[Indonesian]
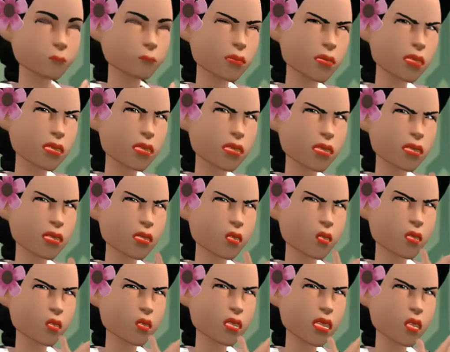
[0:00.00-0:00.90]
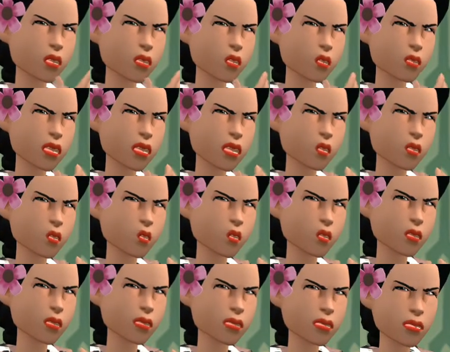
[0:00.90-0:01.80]
nggak tahu tuh dari
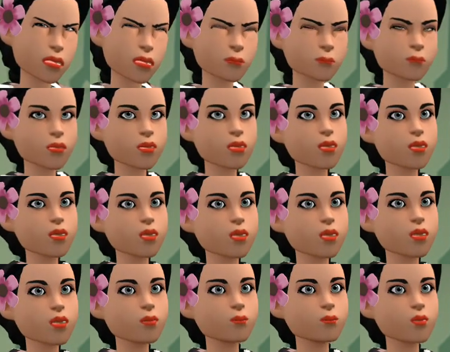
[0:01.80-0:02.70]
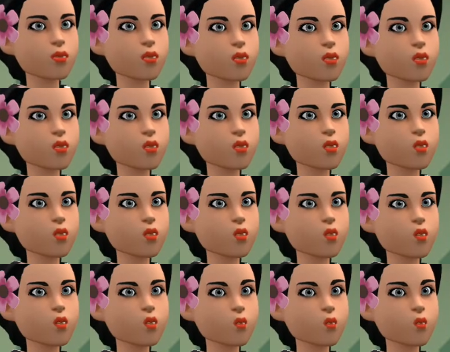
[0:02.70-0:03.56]
mana yuk maem aja ya